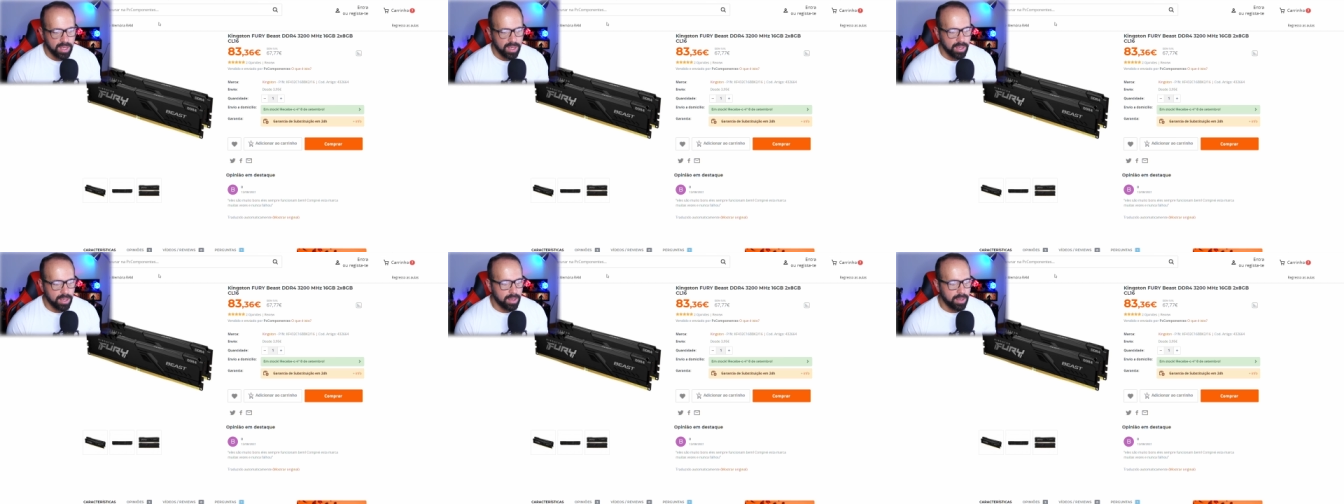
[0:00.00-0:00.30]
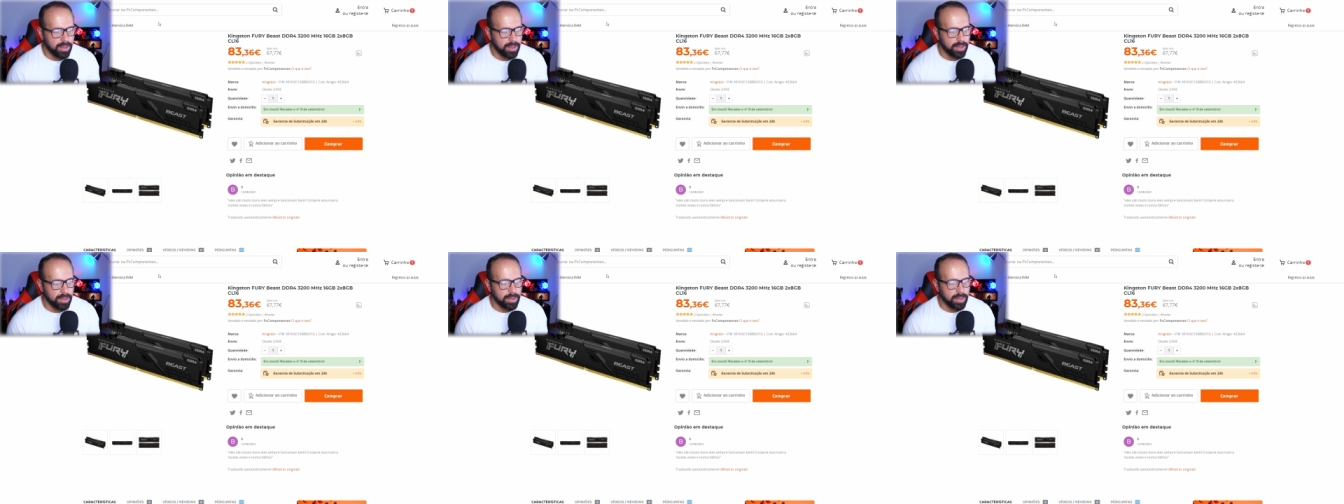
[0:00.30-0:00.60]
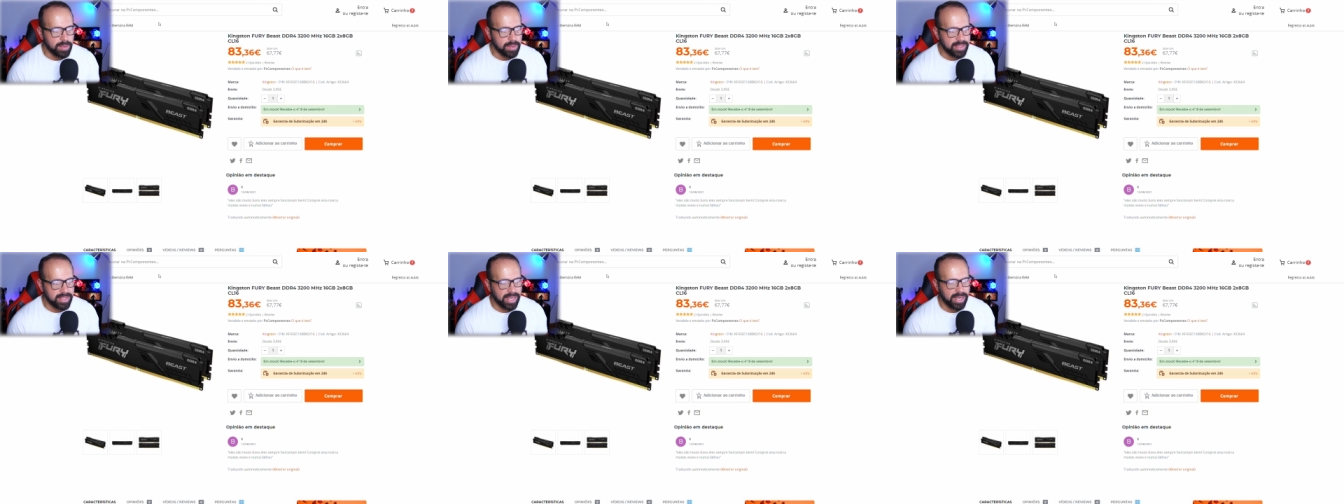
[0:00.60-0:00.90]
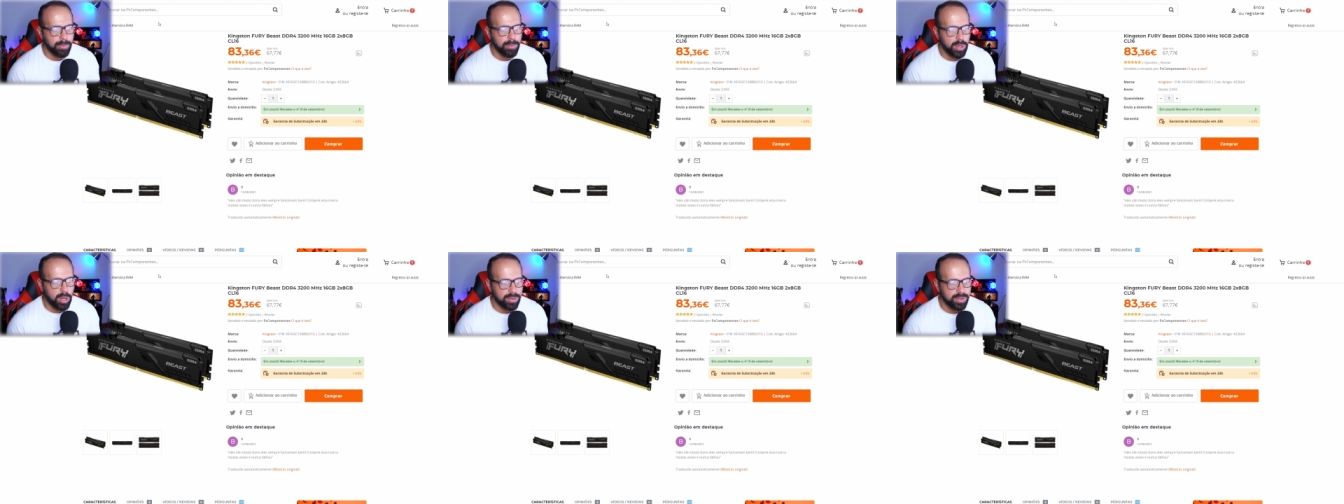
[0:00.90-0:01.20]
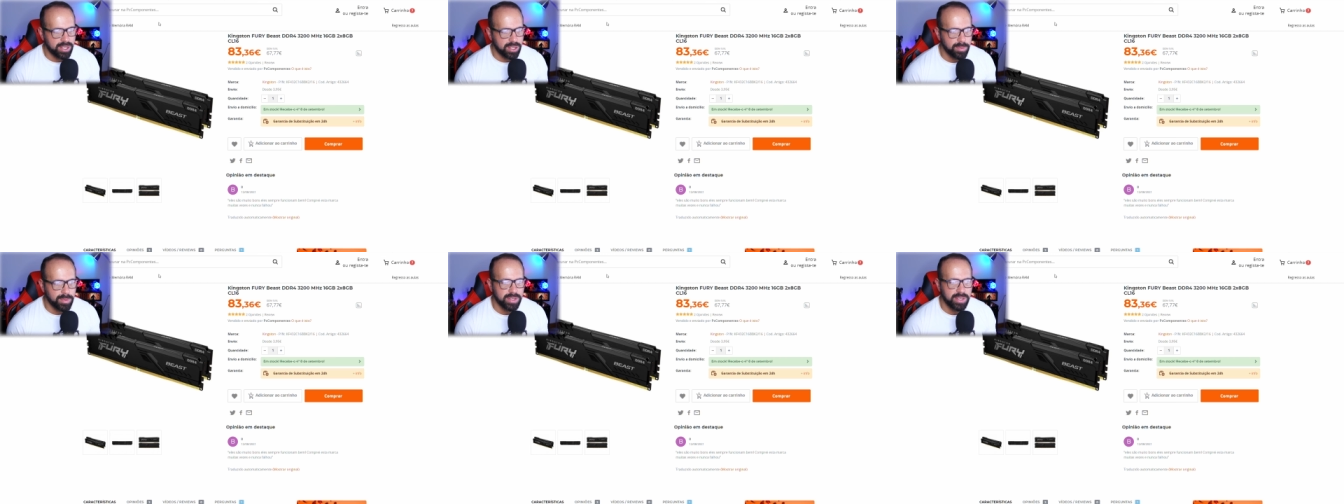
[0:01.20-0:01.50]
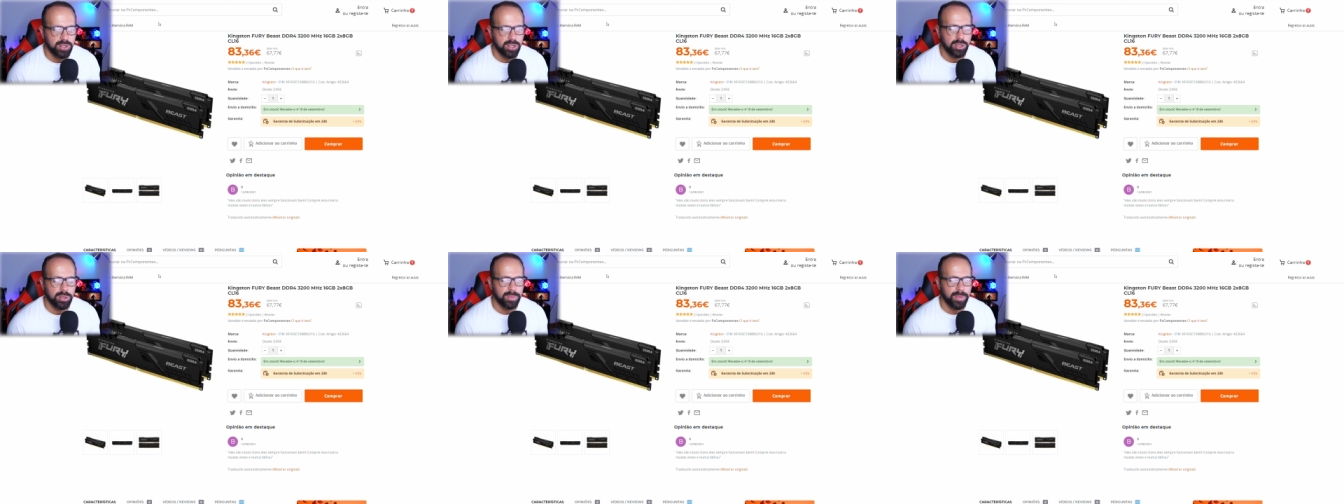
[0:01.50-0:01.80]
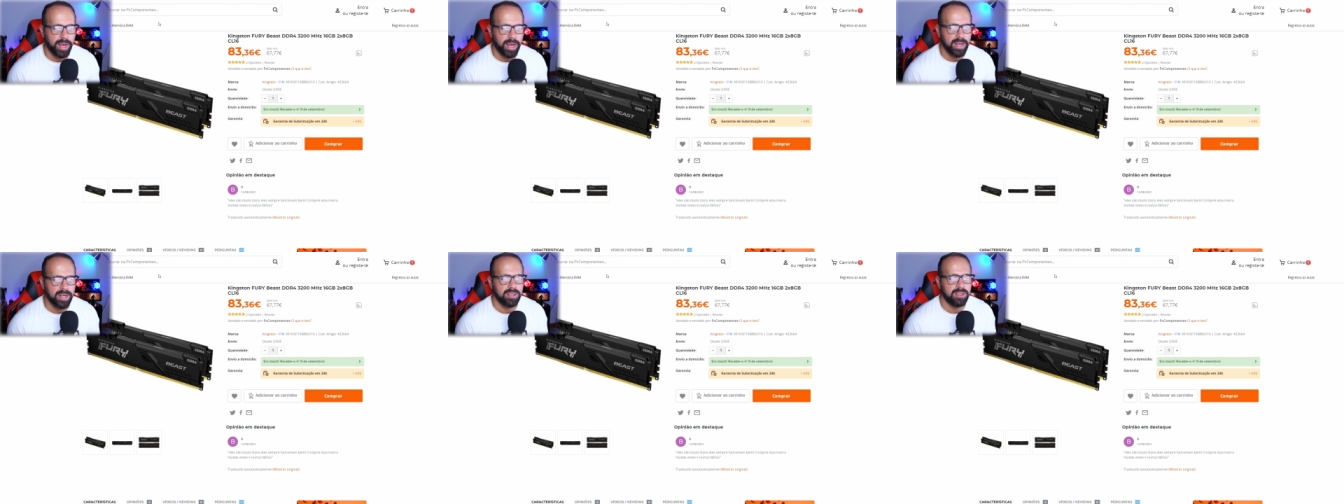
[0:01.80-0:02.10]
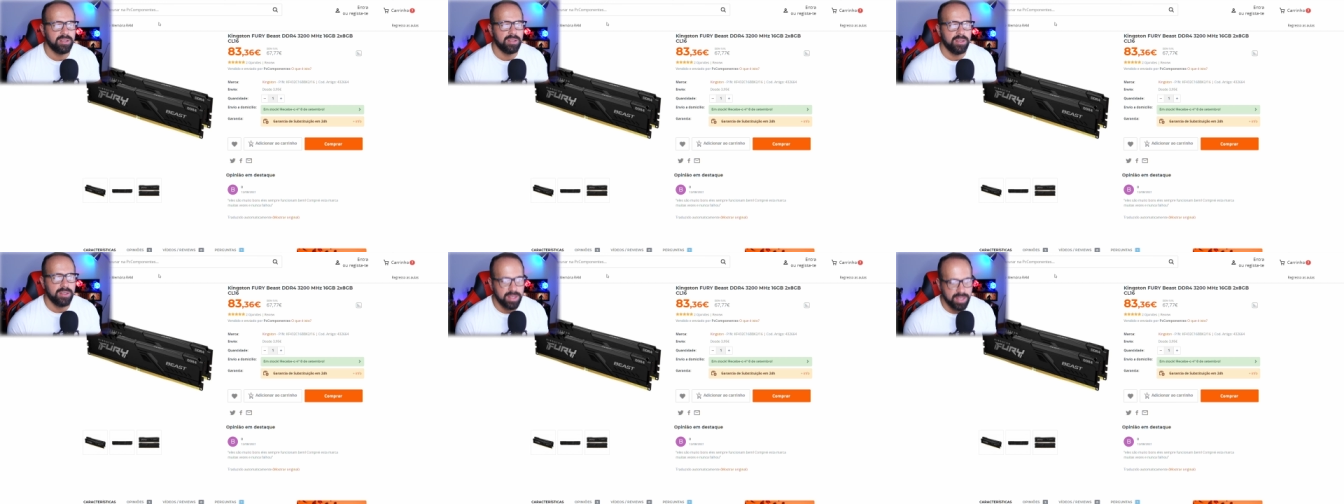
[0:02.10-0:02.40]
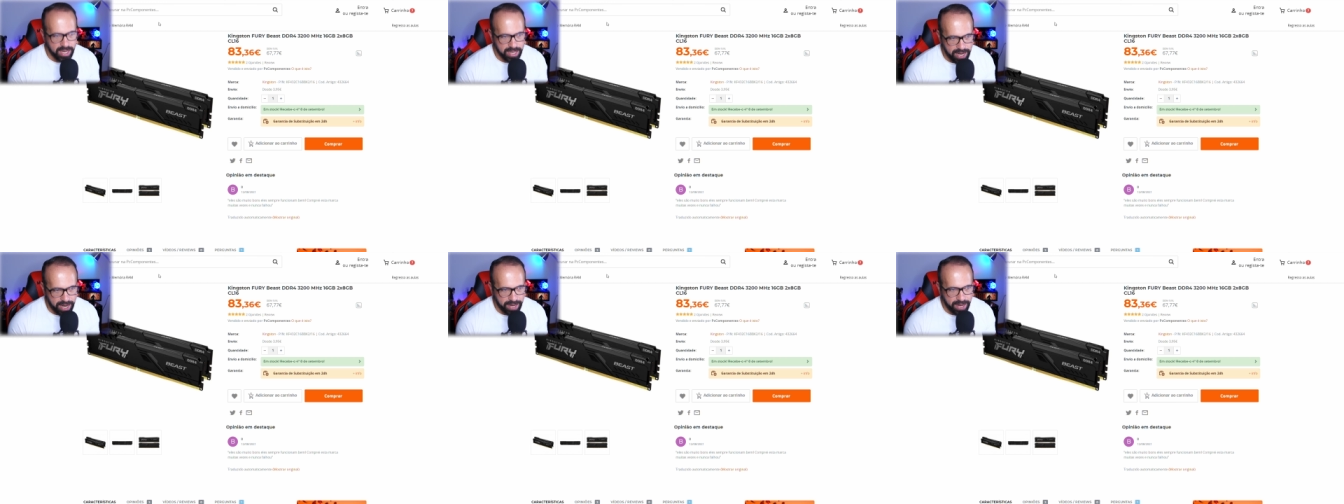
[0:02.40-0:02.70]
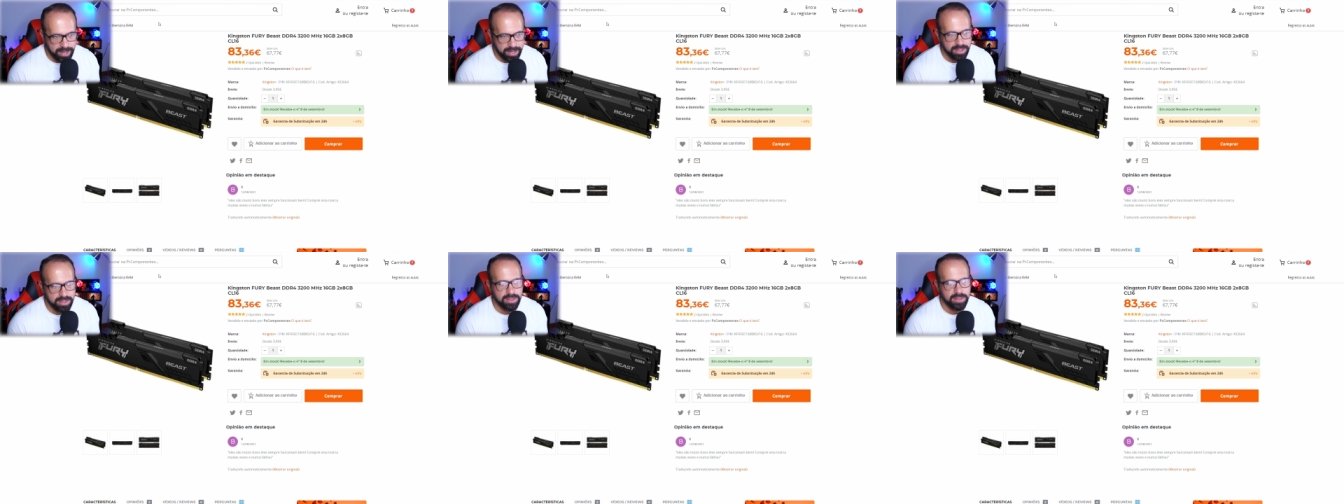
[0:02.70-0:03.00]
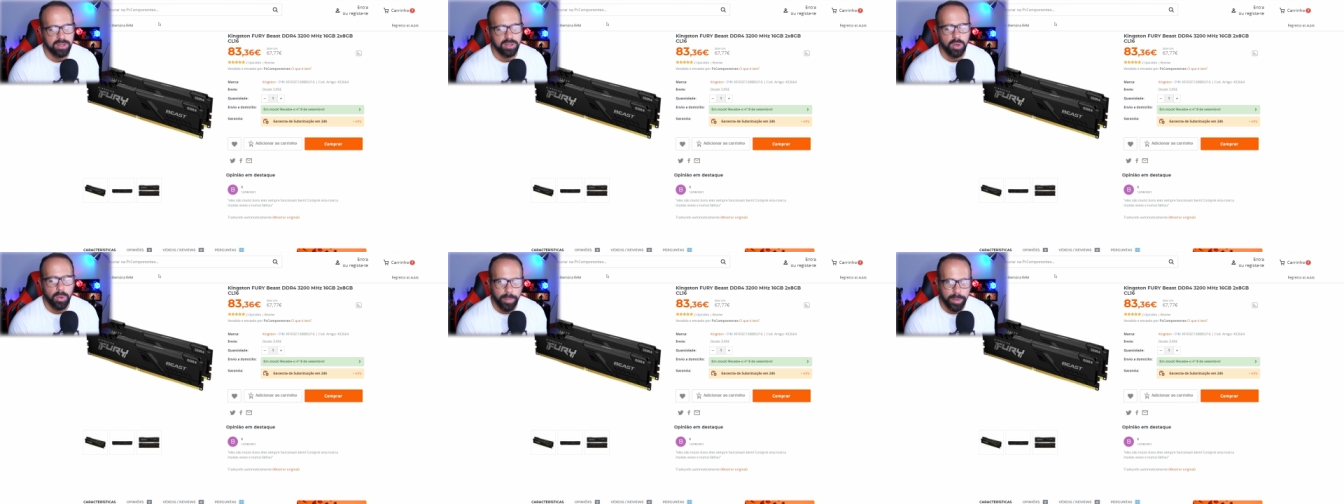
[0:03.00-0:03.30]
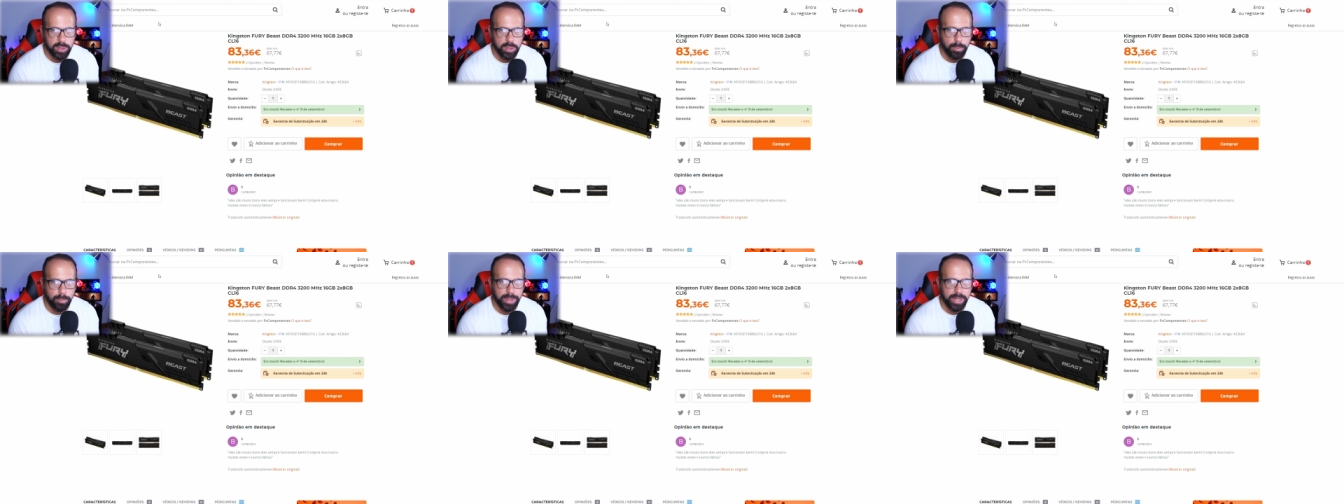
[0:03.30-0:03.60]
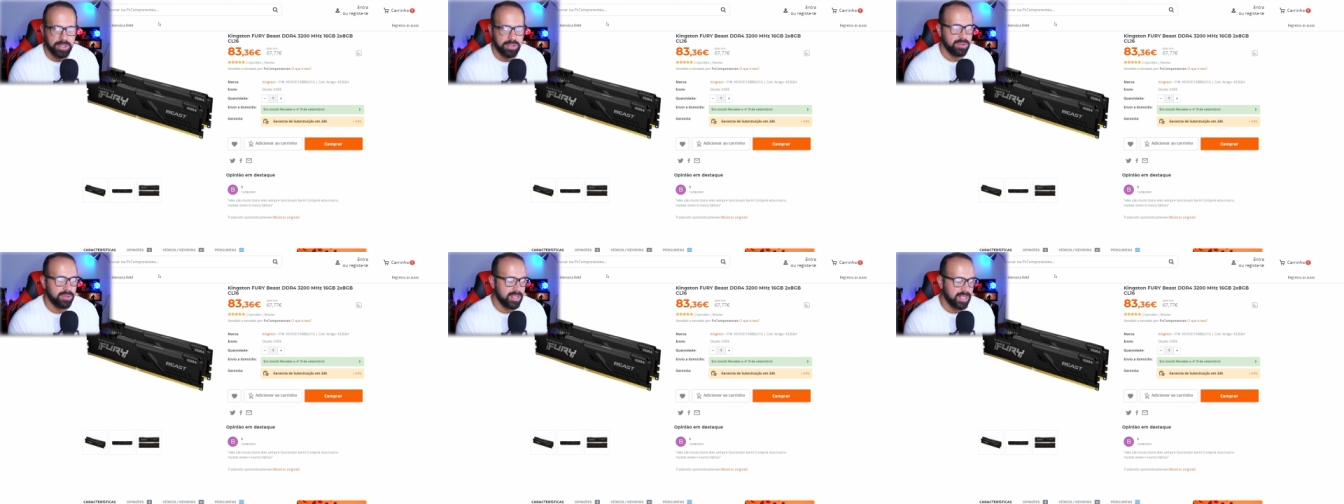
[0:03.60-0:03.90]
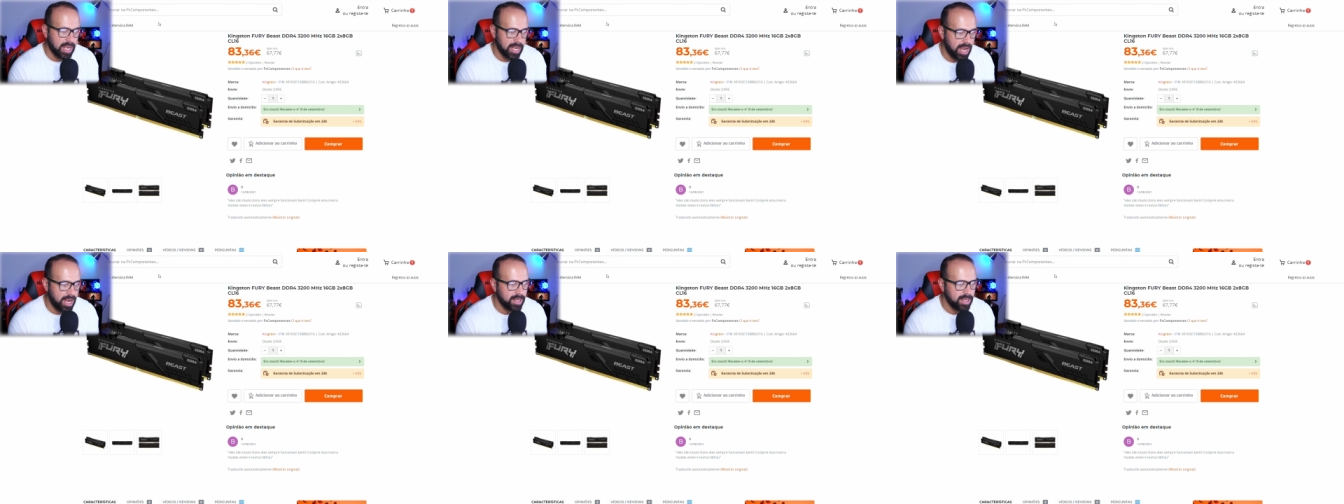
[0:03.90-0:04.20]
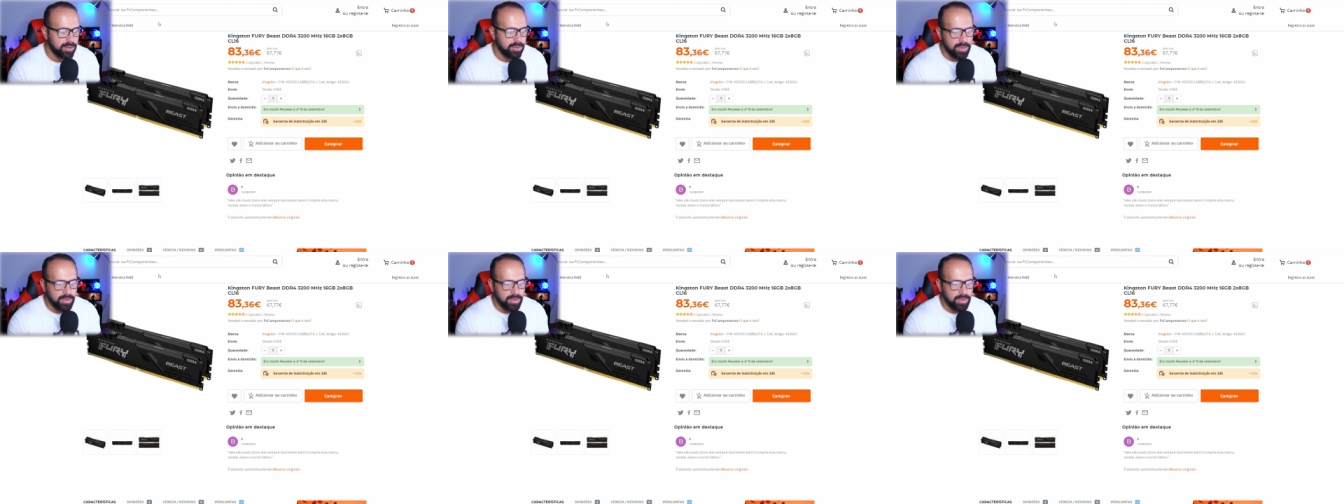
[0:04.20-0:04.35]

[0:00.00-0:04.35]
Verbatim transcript: Uh, se melhor que 3600 MHz, se calhar era, compensa o preço, se calhar não.